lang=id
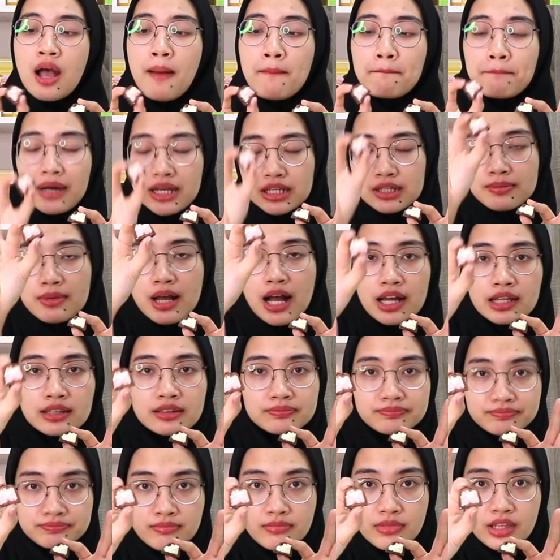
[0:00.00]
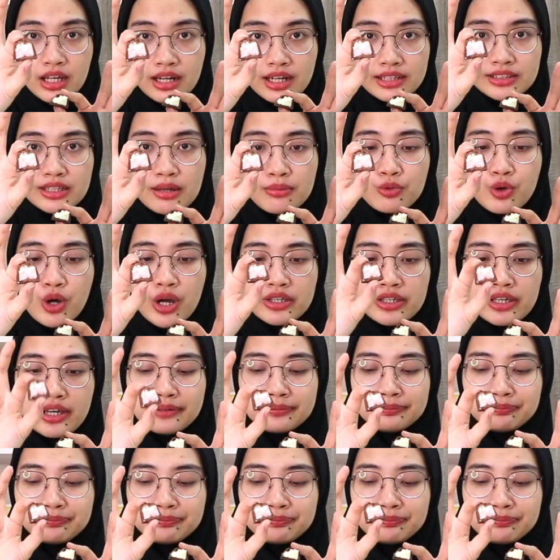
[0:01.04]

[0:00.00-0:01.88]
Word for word: pas banget rasa buahnya